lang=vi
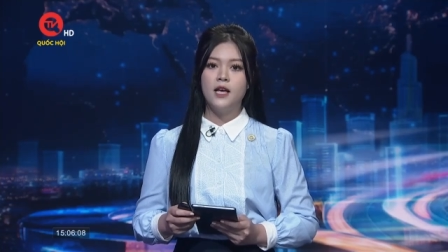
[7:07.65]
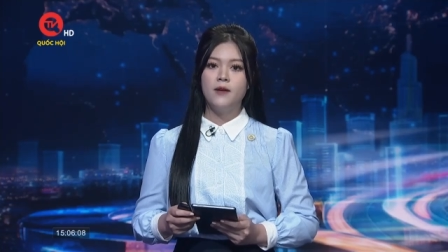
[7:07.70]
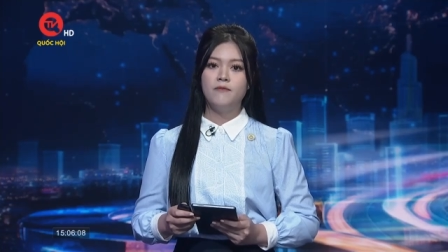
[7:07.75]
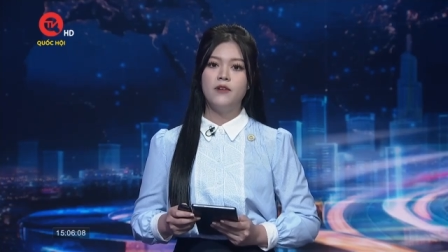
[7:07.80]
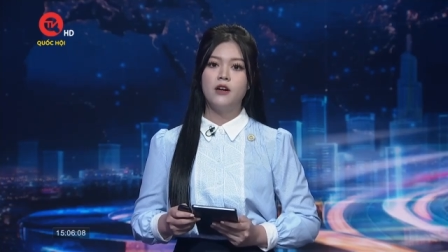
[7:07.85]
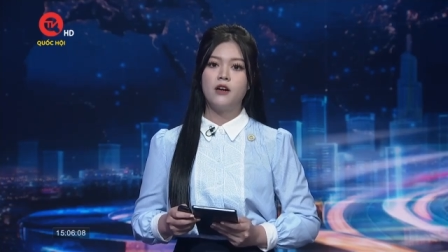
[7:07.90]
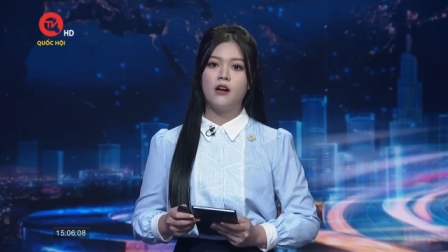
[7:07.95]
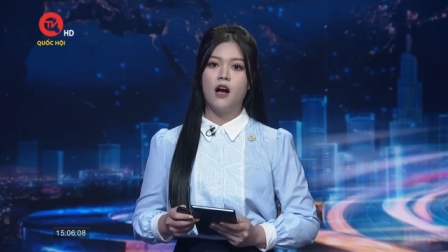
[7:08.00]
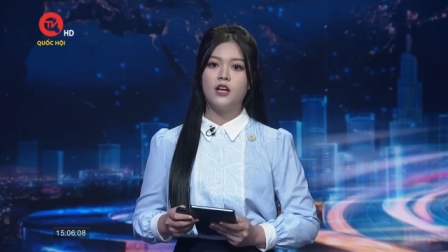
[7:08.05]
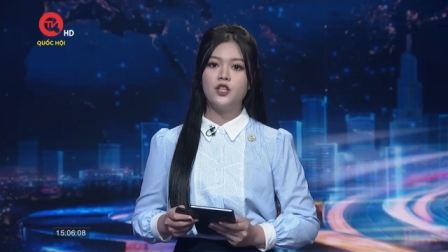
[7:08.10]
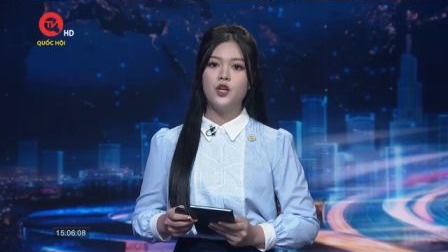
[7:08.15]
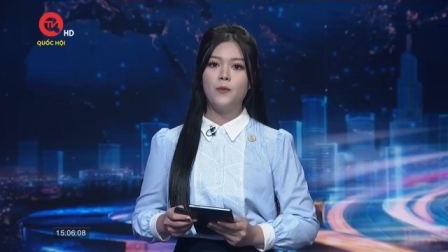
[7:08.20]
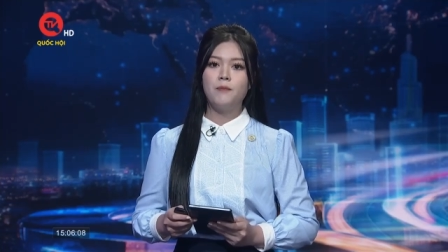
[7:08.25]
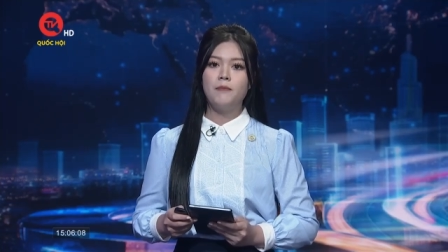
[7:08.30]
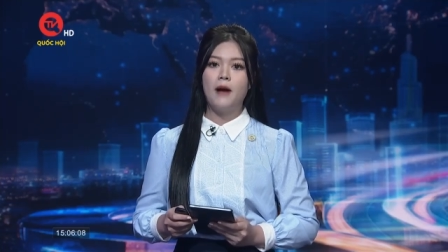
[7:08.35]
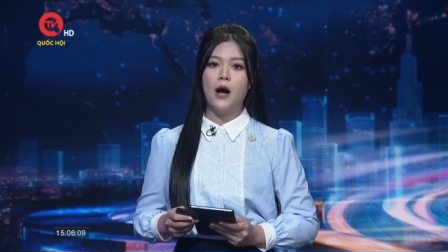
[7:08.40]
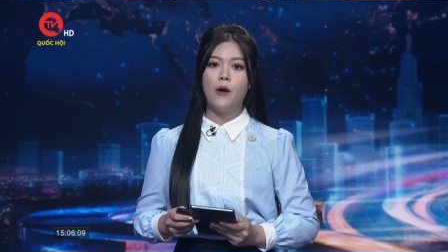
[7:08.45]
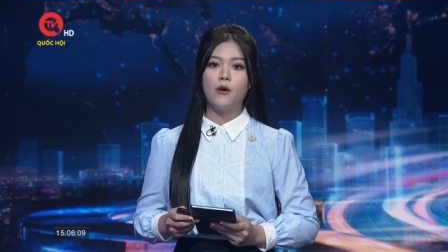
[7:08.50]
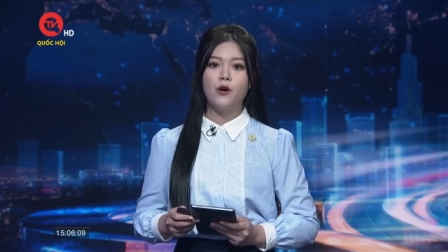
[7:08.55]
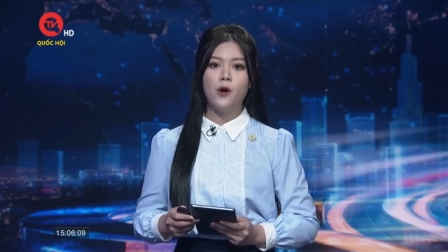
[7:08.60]
vừa có thông
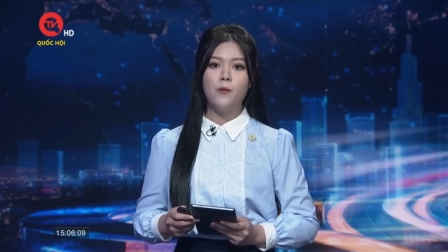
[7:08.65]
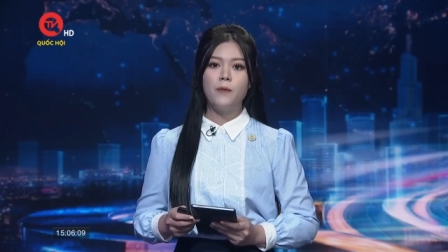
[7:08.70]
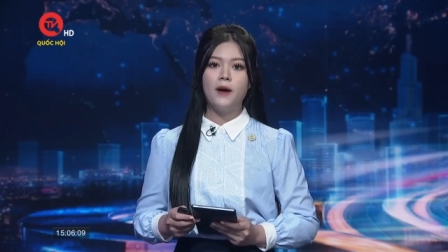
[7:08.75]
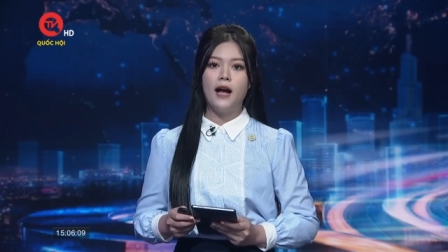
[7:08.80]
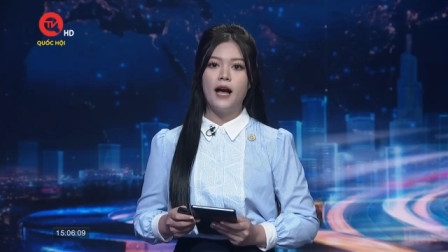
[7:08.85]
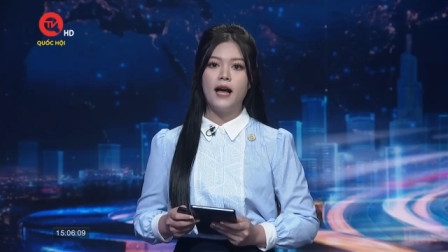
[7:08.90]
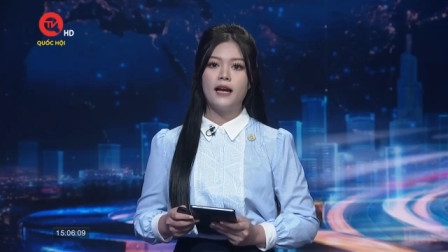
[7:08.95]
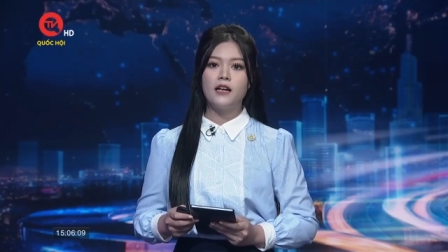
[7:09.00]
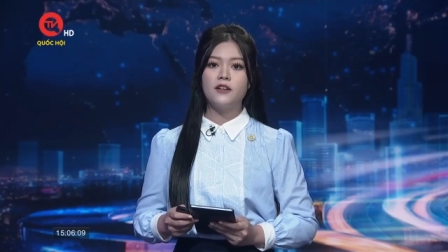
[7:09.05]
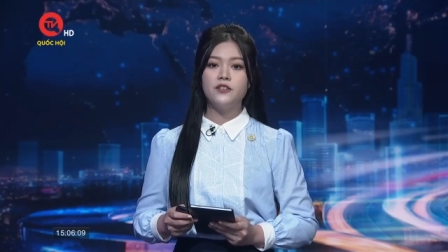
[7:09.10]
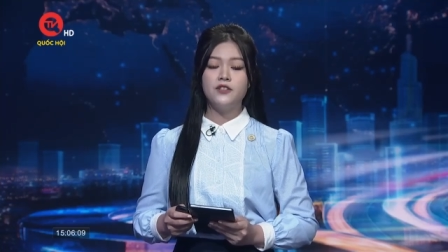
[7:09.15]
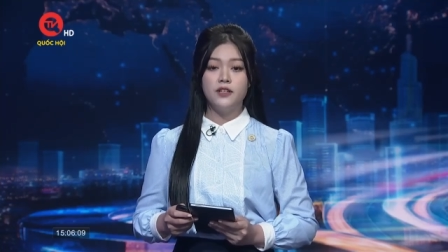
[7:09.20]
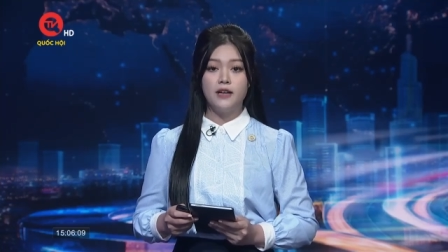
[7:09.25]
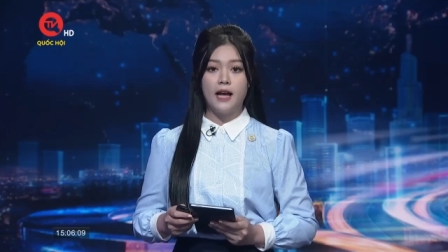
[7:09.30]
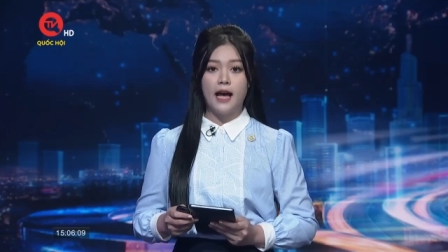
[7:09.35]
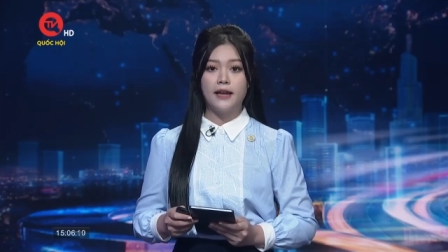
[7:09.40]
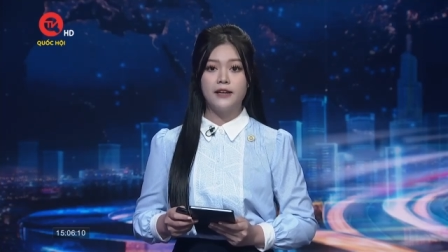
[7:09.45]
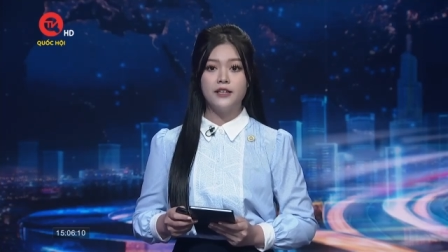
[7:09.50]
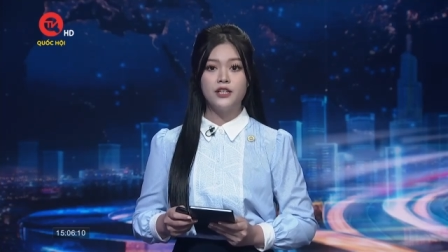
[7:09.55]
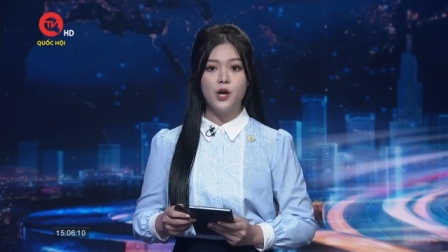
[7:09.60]
báo công khai các dự
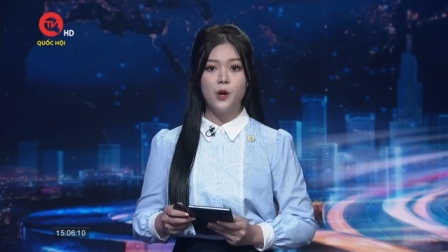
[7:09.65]
án,